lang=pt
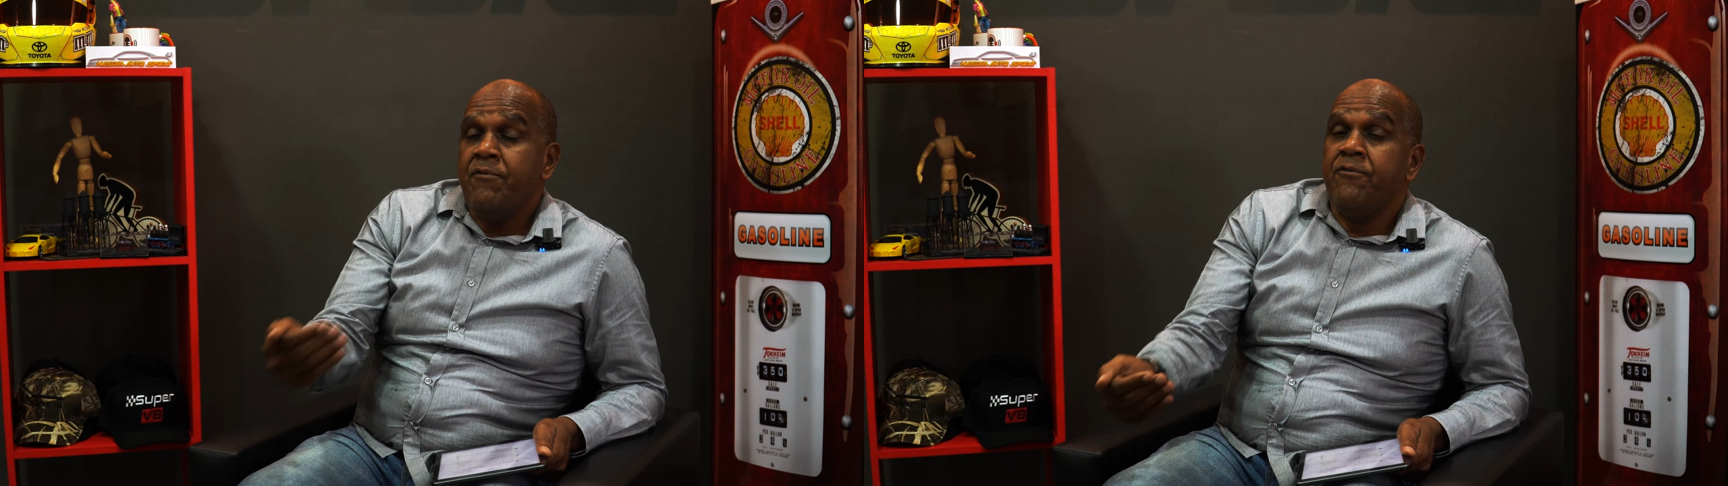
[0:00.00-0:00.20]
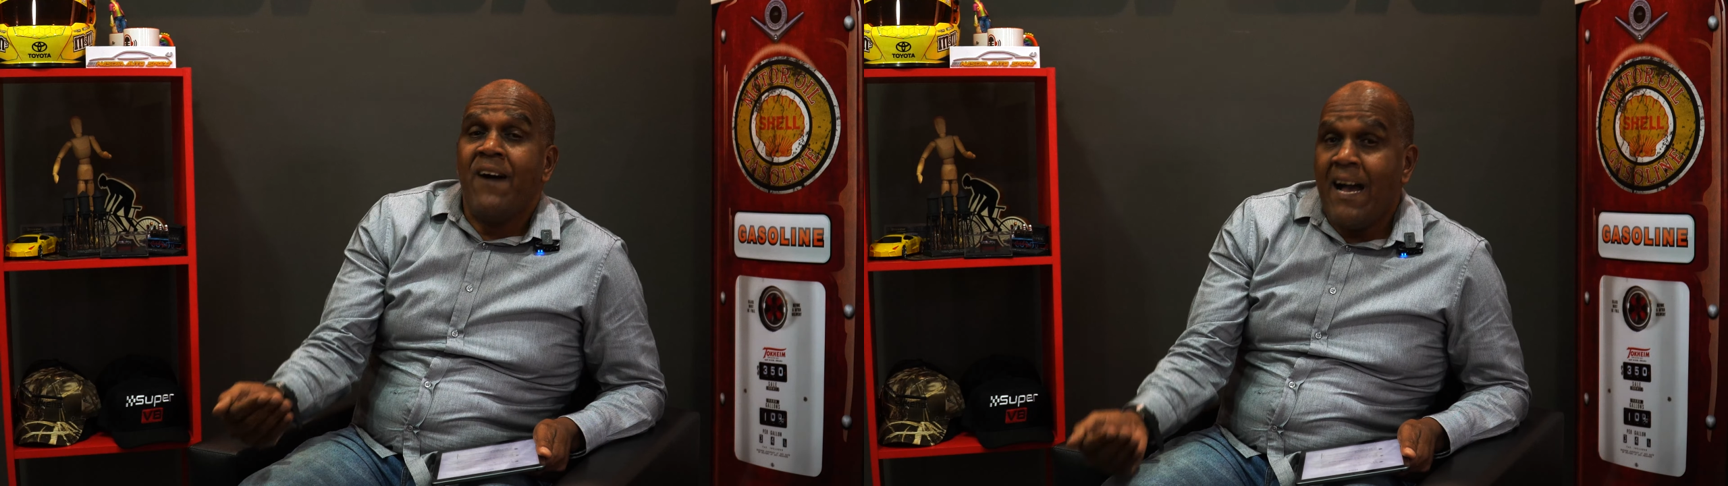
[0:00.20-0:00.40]

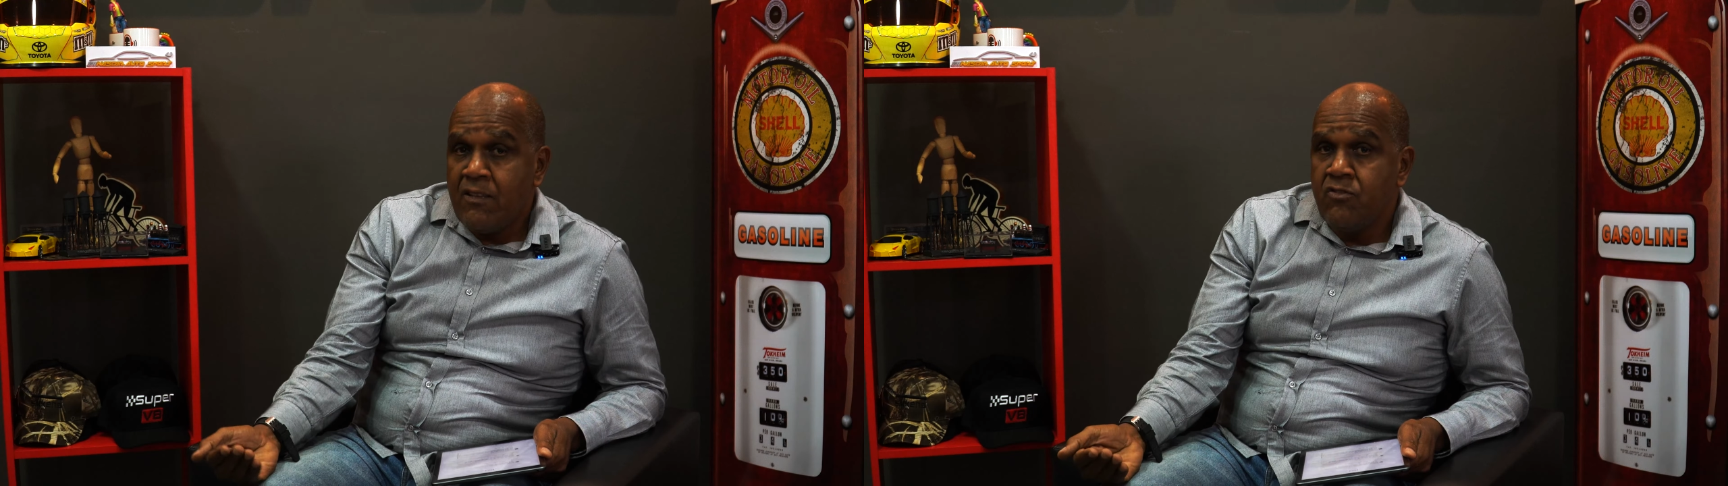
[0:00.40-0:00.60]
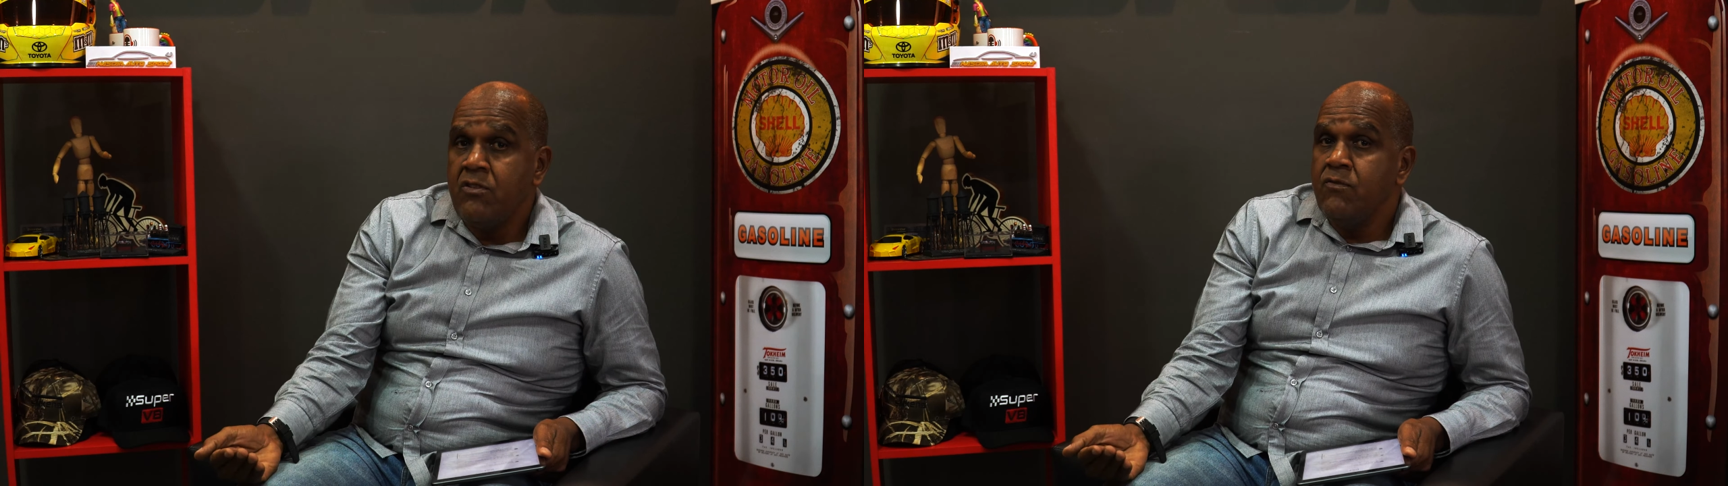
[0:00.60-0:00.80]

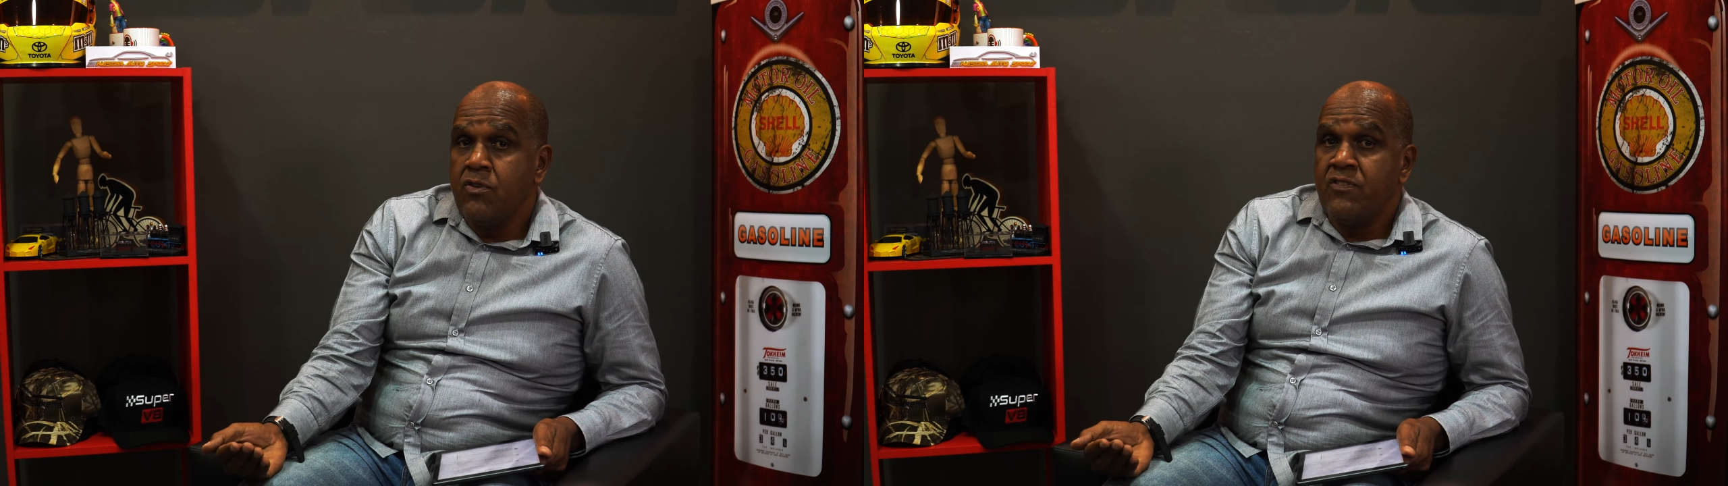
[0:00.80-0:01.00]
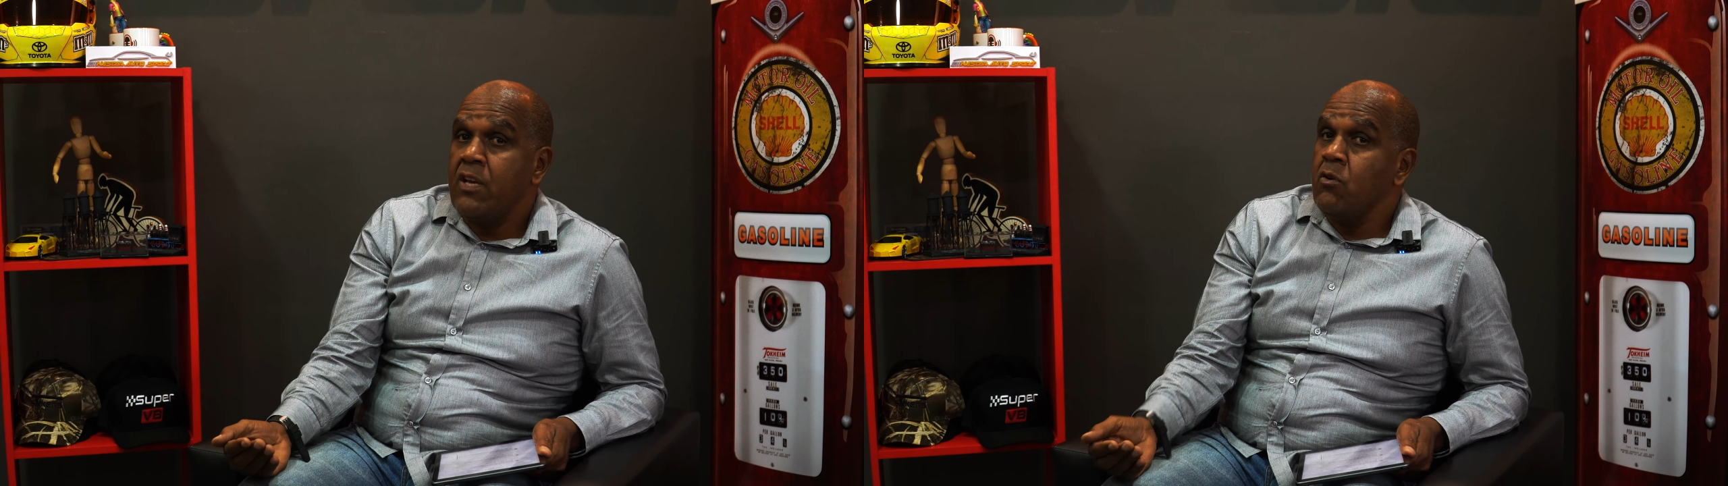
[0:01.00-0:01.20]
fácil de
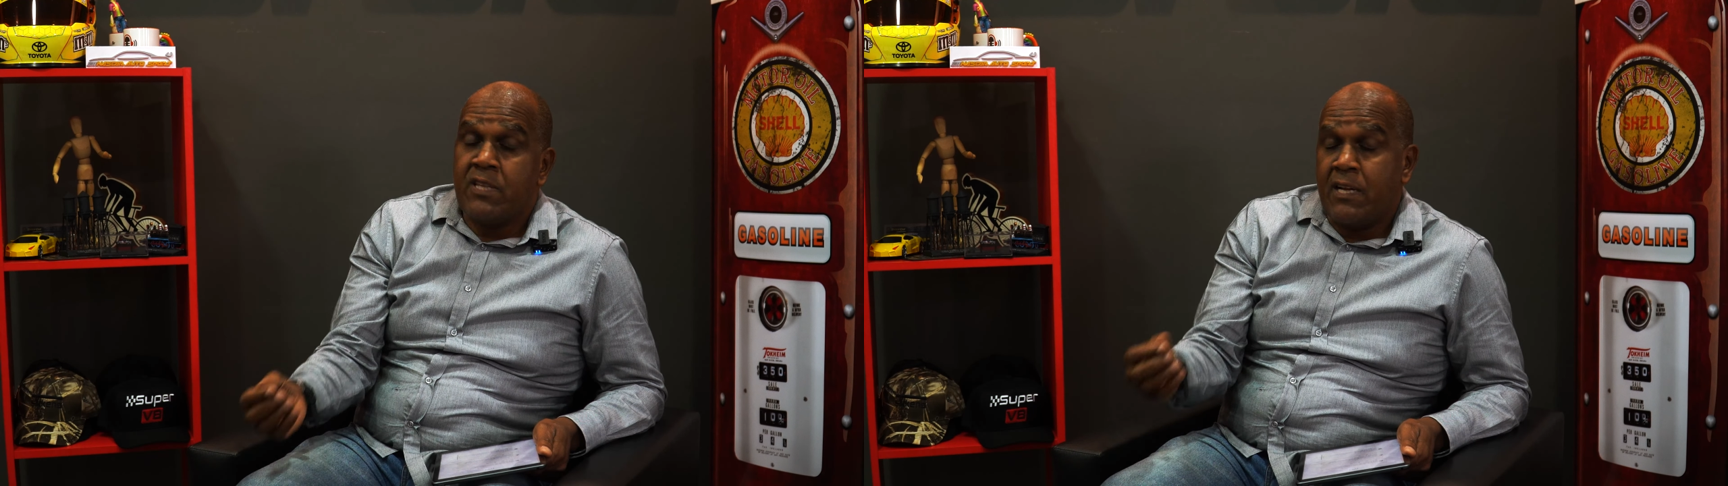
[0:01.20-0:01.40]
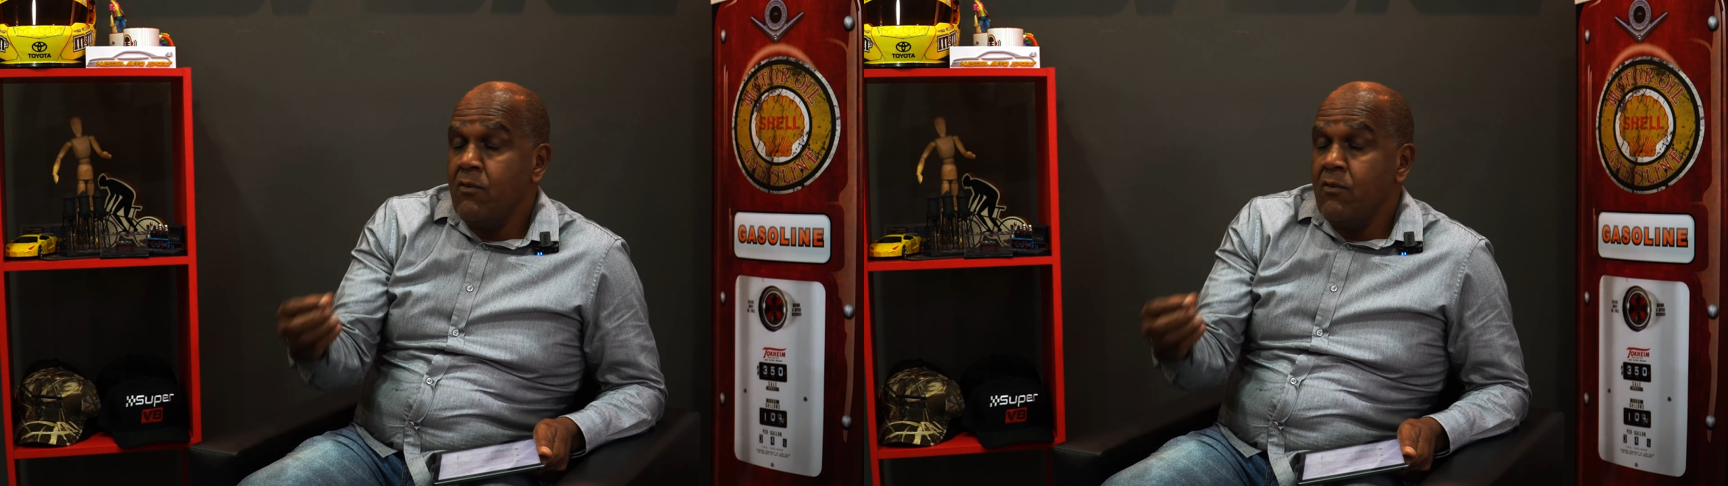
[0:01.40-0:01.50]
você encontrar,